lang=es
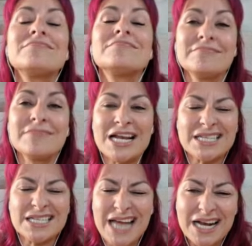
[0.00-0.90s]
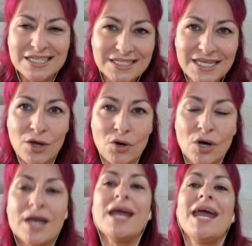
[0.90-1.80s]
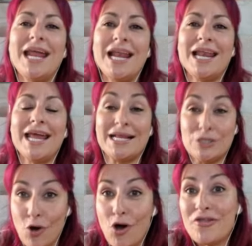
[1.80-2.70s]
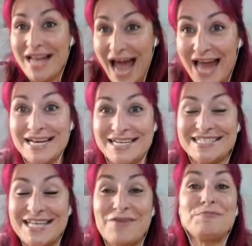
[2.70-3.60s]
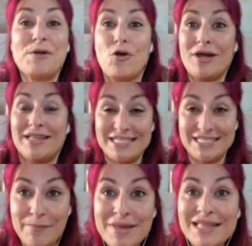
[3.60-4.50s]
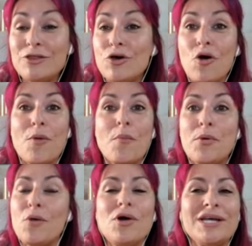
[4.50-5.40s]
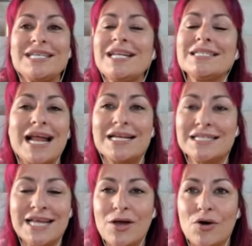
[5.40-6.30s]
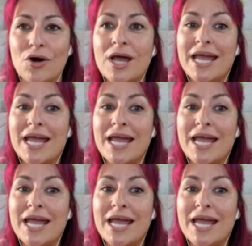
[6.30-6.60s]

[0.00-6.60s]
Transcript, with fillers: El salseo. El, eh, luego dirán, ¿sabes? Pero lo que te están vendiendo como promo es el salseo.